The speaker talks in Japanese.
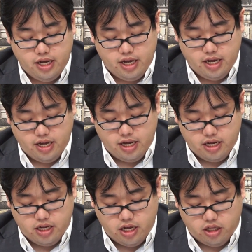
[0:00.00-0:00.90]

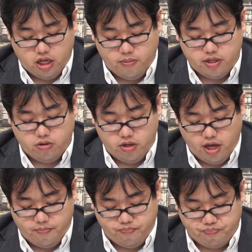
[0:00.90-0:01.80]
えー、になっていますの
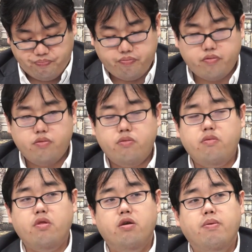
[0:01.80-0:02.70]
で、
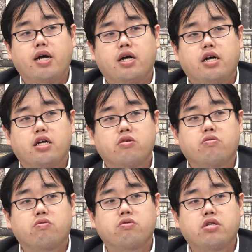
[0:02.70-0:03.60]
まあ、あ
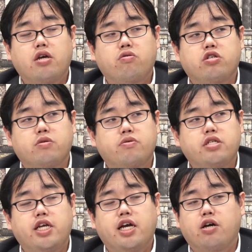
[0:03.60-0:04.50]
の結構自
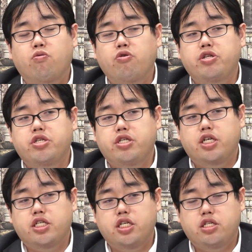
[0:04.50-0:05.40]
分で思いつい
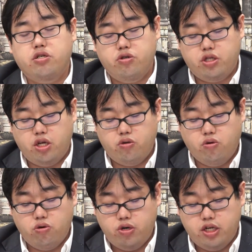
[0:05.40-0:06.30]
て式作るっていうと
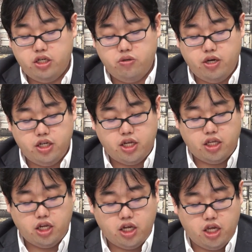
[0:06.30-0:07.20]
ころの練習は徹
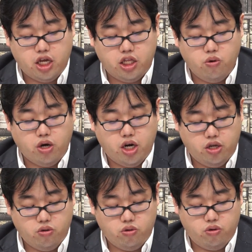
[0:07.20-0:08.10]
底的にやっておかな
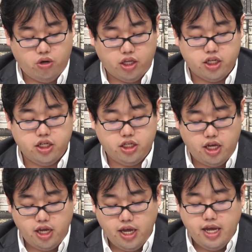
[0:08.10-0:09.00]
いとという形です
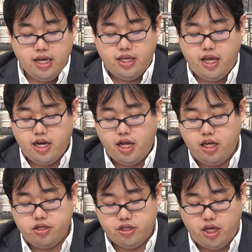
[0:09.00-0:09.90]
ね。で、科
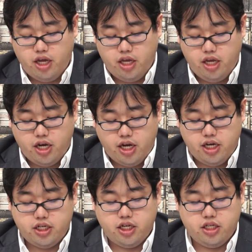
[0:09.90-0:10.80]
学に
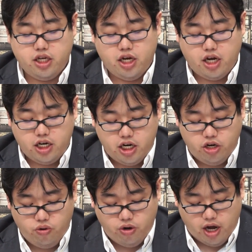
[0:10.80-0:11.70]
関してですが、かなり量